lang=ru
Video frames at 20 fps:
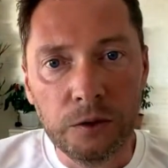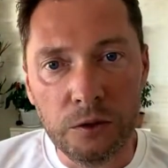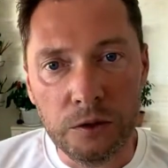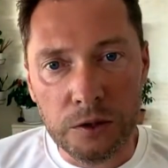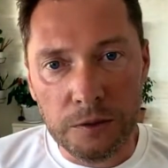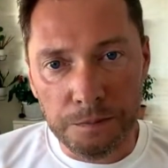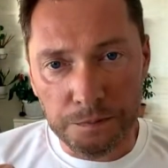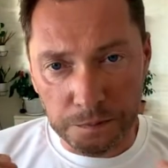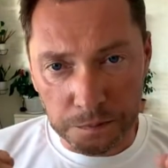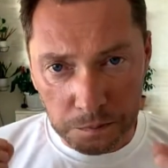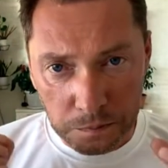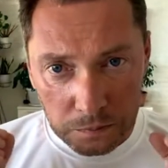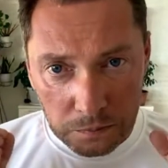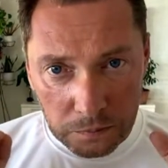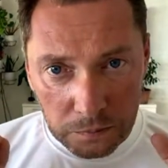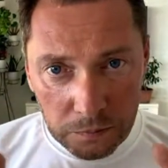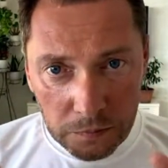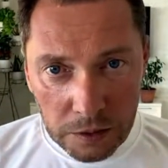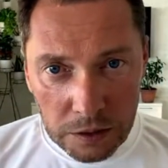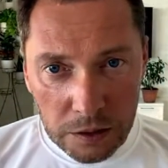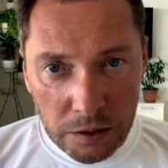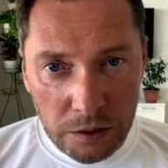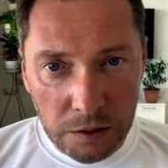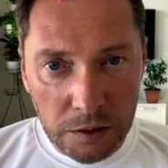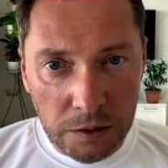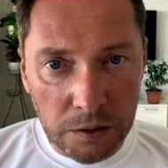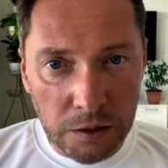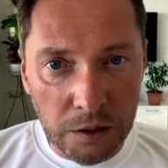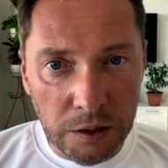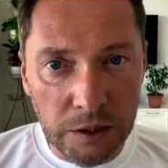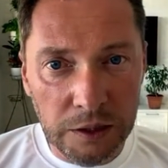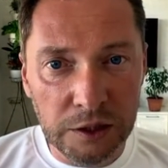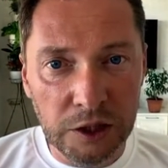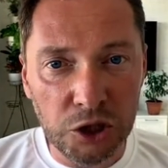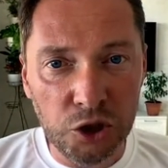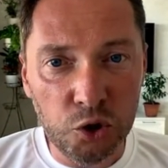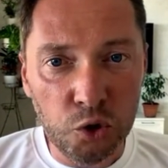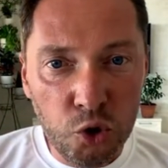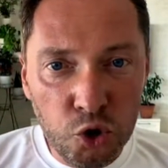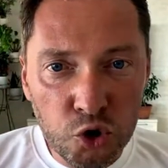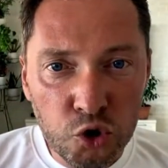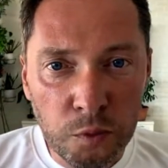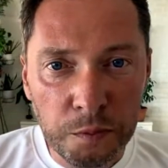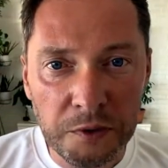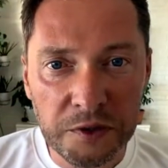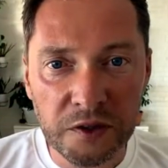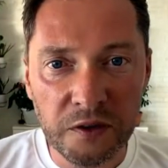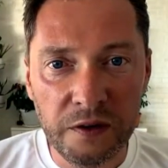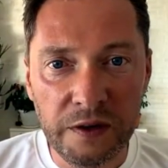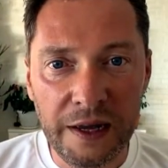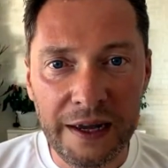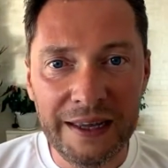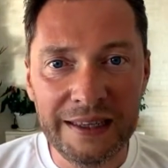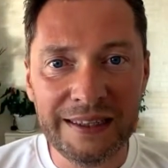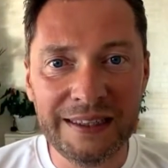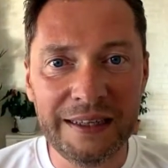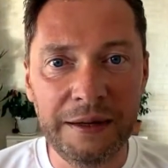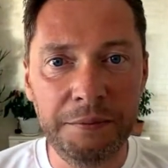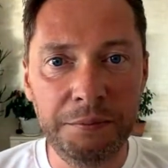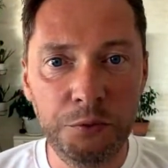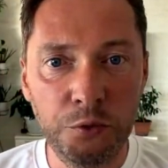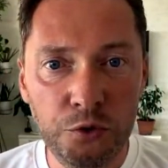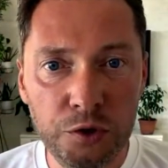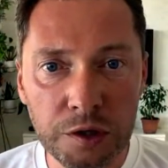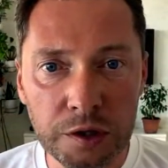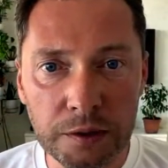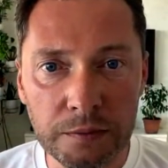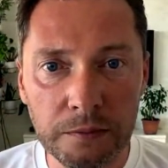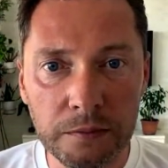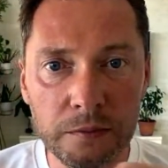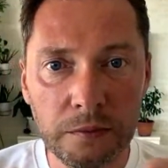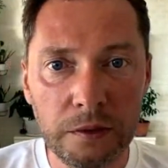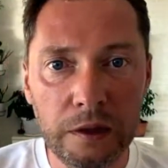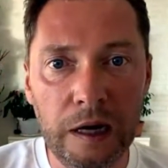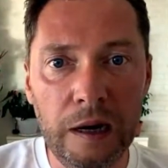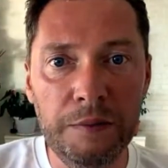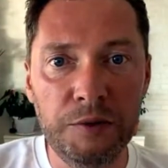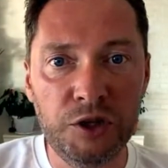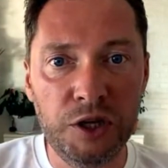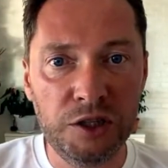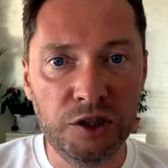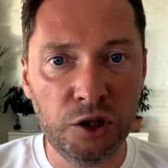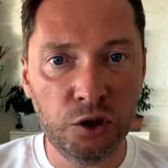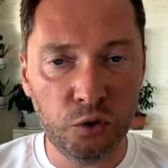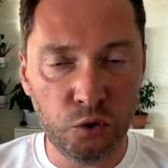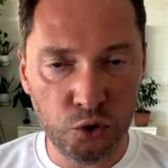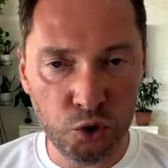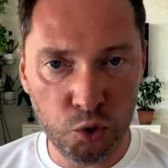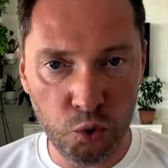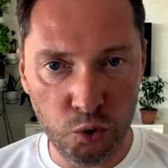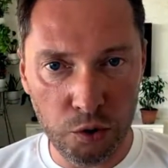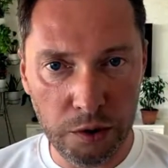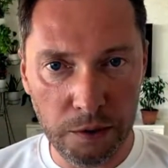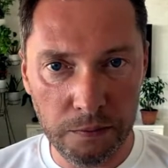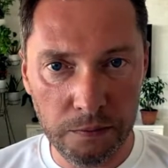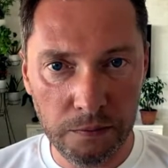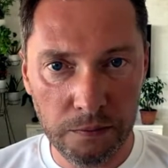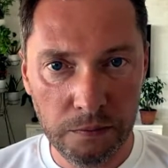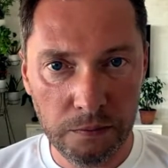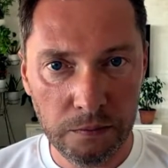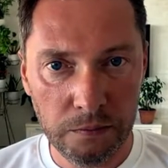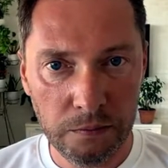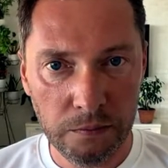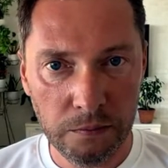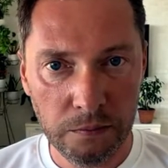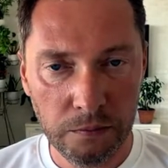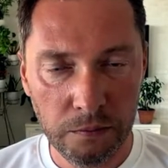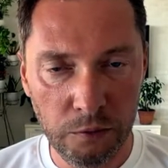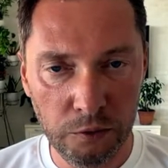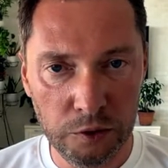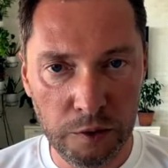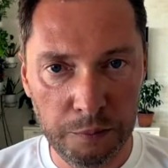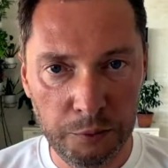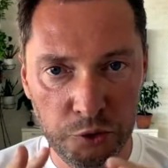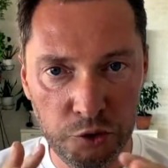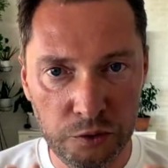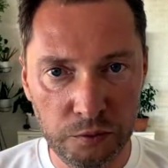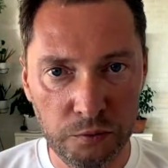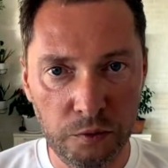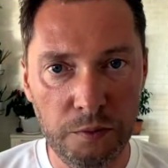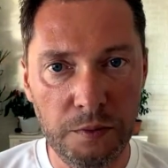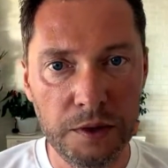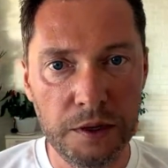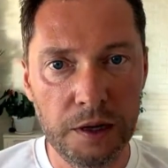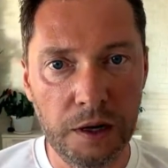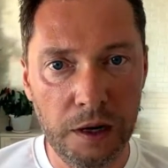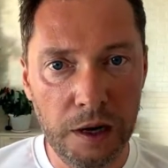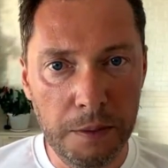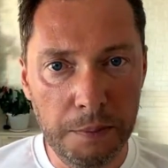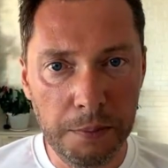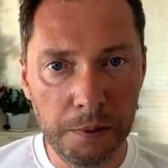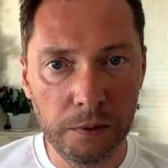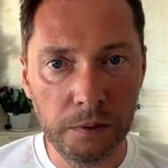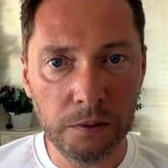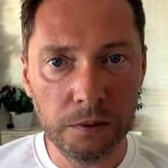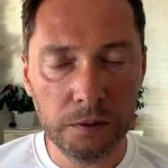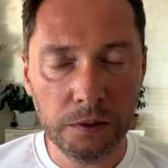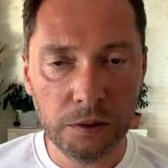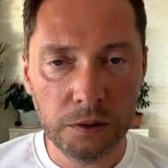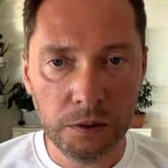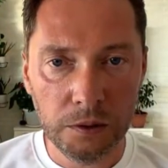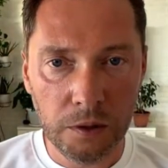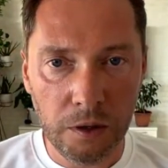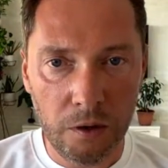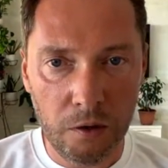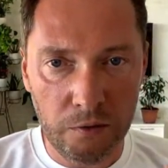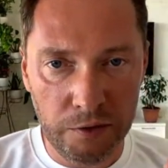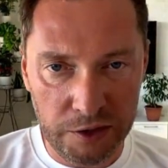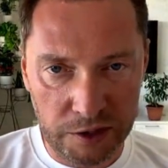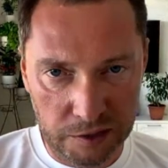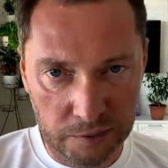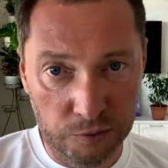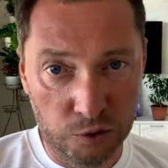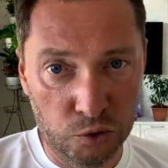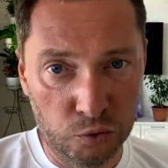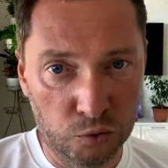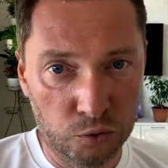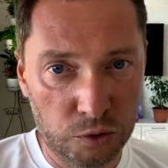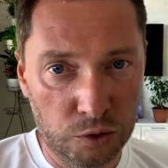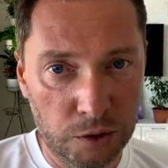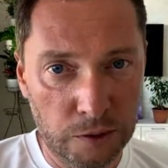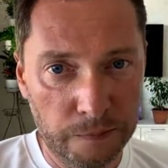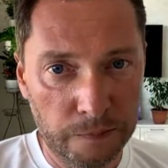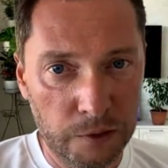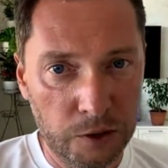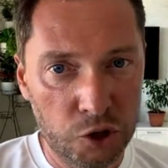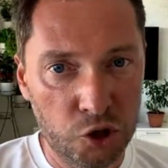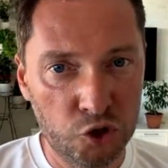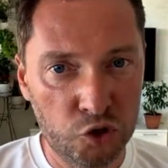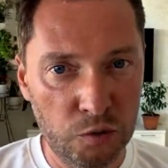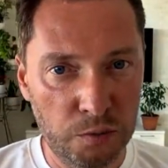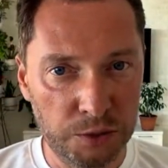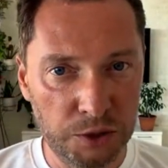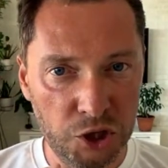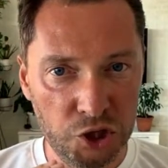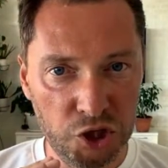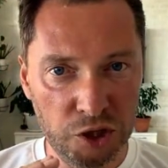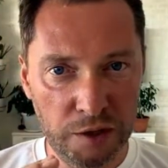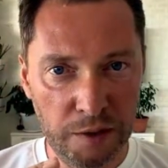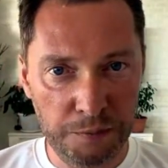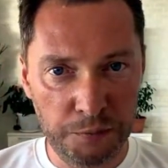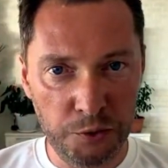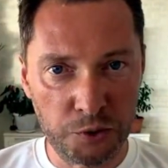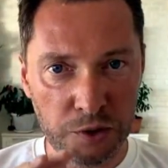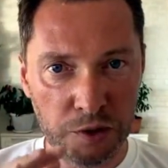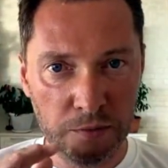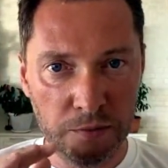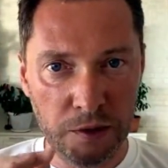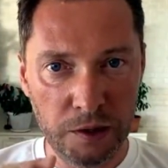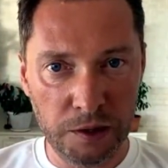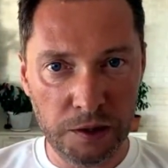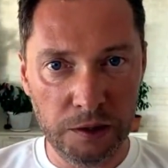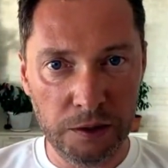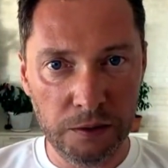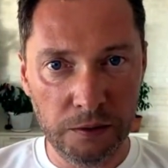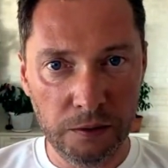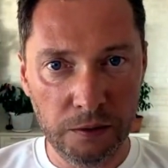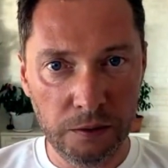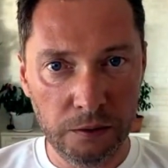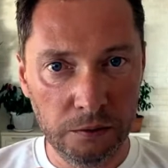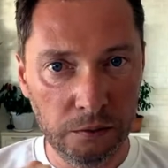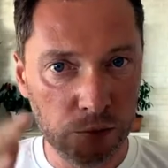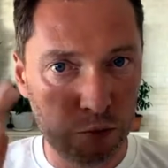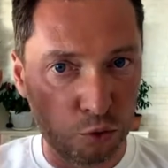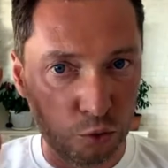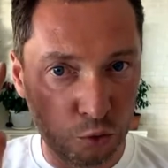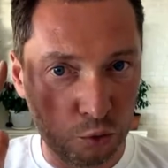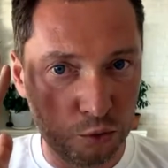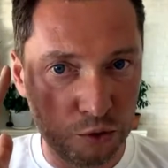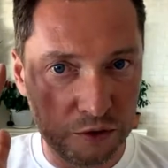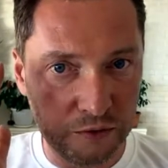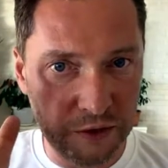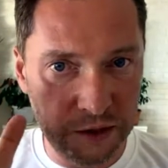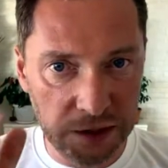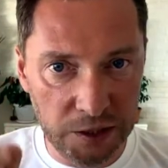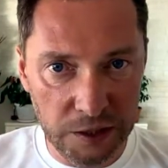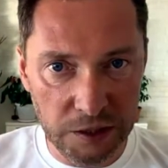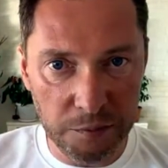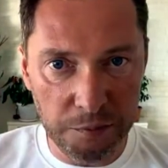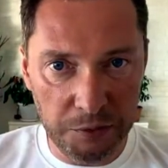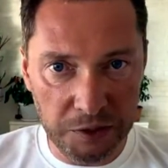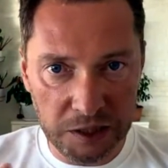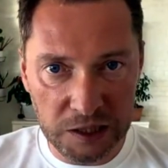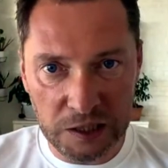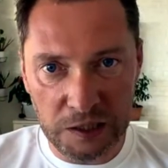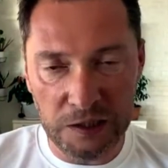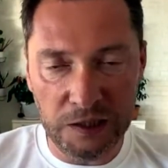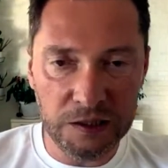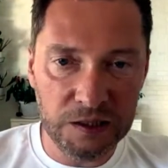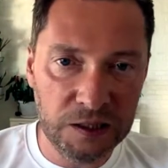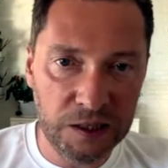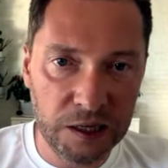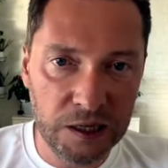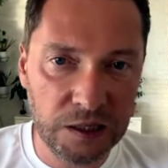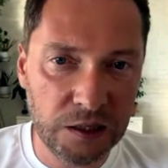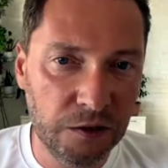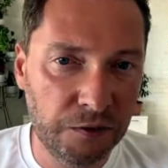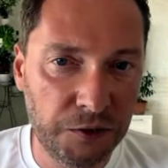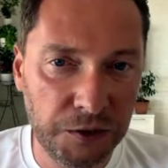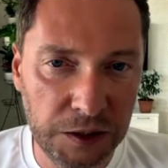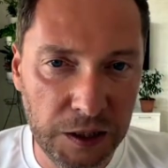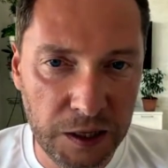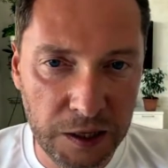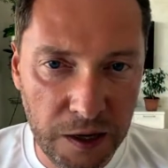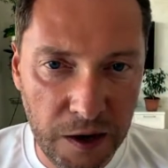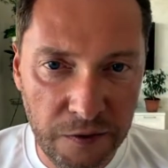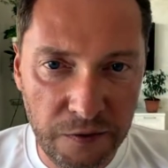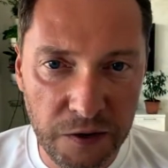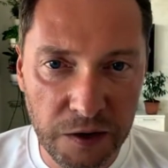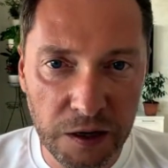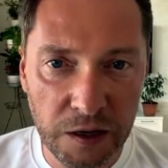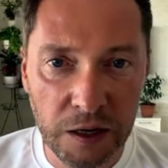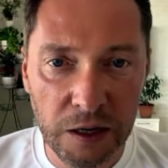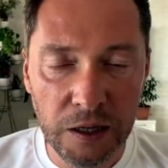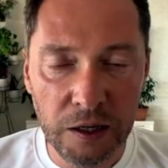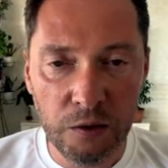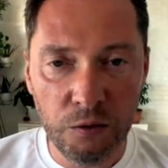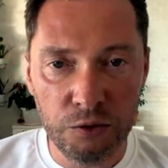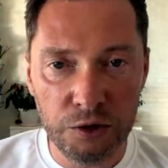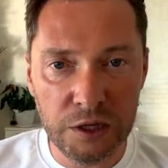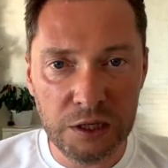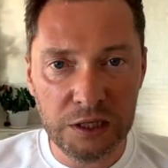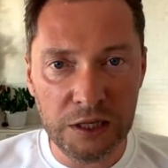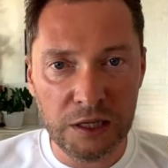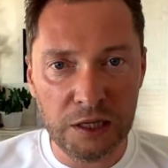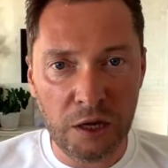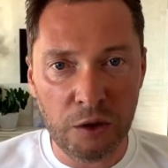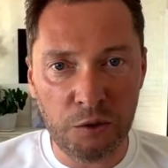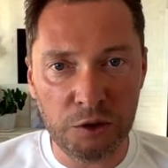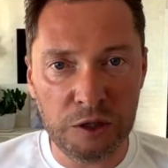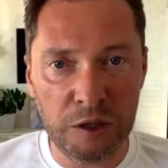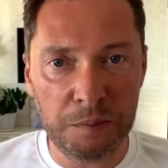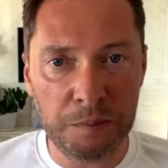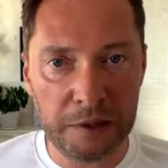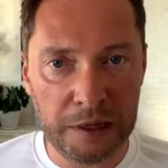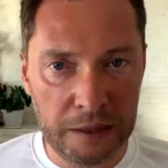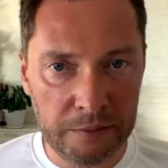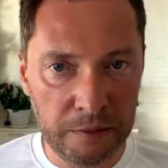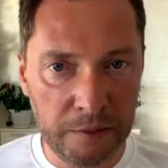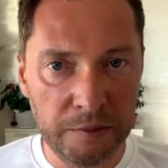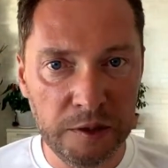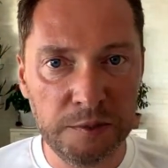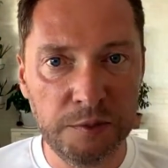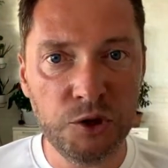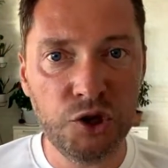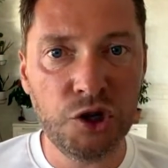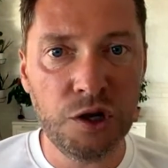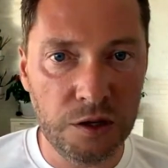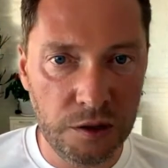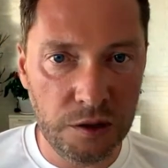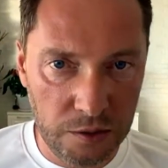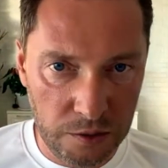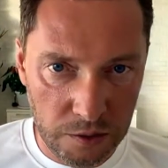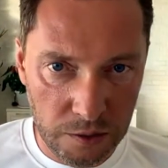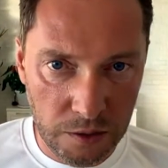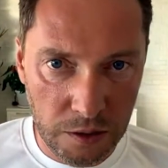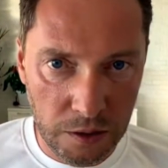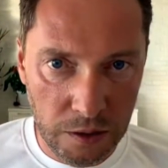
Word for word: То есть а, это то, что позволяет компьютерам общаться друг с другом. Ну, допустим, у меня Apple, а у вас Samsung. И чтобы наши компьютеры могли ну, друг другу звонить, пересылать тексты, фотографии, у них стоит какое-то программное обеспечение.